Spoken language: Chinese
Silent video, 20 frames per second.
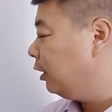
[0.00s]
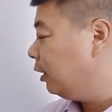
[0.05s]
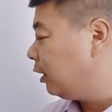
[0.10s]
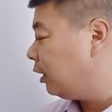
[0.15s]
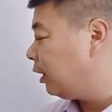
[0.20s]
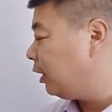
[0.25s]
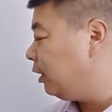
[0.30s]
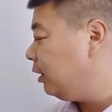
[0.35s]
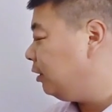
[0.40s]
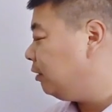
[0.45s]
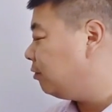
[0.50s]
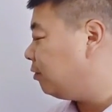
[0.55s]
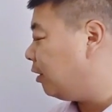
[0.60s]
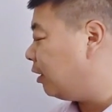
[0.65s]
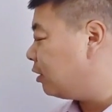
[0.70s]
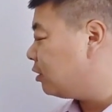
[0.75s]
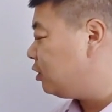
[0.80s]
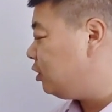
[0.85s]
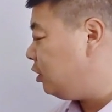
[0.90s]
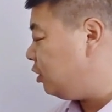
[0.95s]
黑
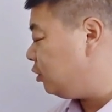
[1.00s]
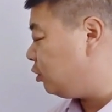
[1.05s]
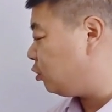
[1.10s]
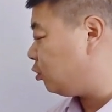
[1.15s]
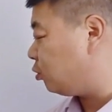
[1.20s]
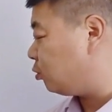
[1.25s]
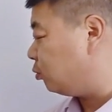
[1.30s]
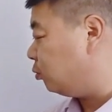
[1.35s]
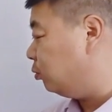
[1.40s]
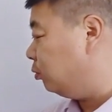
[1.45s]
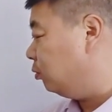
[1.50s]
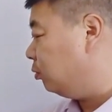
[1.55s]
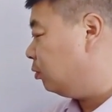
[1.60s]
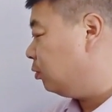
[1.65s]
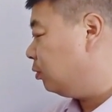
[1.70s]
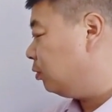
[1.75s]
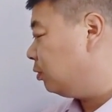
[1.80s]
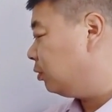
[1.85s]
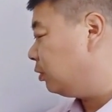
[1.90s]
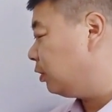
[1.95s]
方进卒，
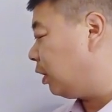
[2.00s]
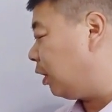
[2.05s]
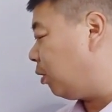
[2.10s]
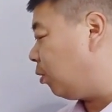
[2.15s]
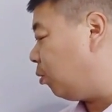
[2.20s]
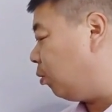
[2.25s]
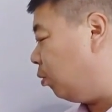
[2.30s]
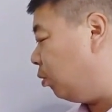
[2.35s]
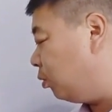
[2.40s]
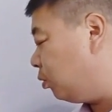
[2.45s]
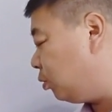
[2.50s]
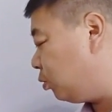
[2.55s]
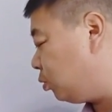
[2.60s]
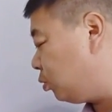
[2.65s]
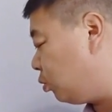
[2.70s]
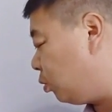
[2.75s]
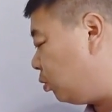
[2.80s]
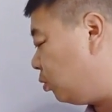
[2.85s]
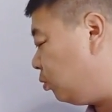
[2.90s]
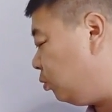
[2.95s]
那红
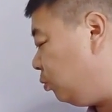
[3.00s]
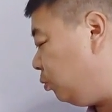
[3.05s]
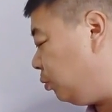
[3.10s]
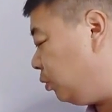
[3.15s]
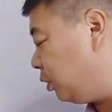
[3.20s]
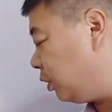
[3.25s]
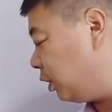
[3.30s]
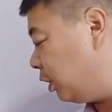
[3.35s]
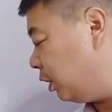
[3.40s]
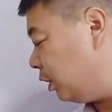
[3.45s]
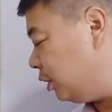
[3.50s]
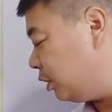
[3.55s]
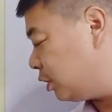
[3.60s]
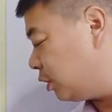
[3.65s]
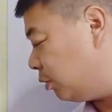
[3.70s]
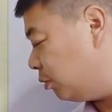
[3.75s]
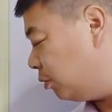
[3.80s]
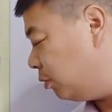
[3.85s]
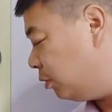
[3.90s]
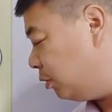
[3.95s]
终于可以
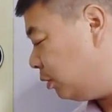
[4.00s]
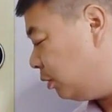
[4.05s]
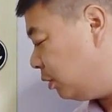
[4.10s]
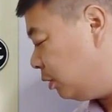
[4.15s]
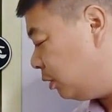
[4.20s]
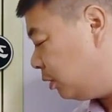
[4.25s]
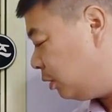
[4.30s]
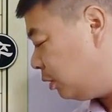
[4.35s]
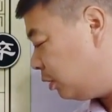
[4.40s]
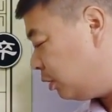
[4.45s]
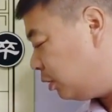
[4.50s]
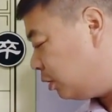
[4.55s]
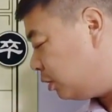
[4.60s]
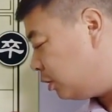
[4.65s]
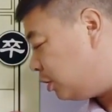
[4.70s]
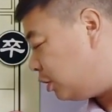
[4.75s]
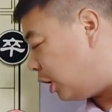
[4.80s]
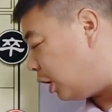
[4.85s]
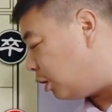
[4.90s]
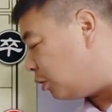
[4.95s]
走
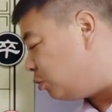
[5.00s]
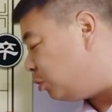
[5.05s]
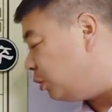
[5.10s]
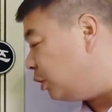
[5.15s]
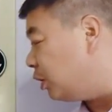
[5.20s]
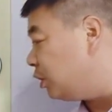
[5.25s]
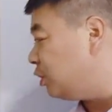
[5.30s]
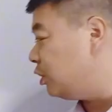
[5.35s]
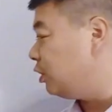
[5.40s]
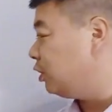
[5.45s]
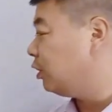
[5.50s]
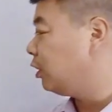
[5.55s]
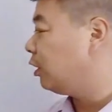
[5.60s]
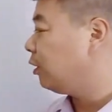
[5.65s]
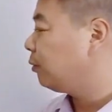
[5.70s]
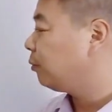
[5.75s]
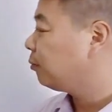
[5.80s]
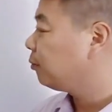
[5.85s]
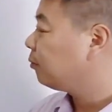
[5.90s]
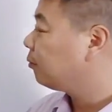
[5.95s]
将军的棋了。
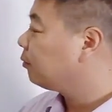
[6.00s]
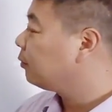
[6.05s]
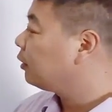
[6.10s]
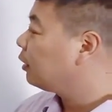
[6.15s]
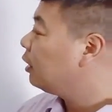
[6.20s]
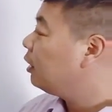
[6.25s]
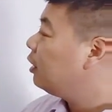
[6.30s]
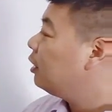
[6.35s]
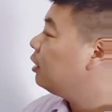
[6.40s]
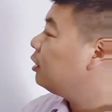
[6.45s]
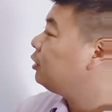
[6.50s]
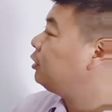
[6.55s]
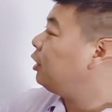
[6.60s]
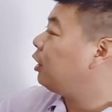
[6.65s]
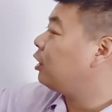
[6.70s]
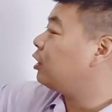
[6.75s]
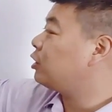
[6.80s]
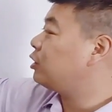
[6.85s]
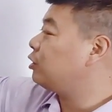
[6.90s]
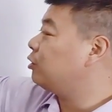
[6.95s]
这
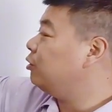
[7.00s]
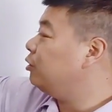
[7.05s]
个时候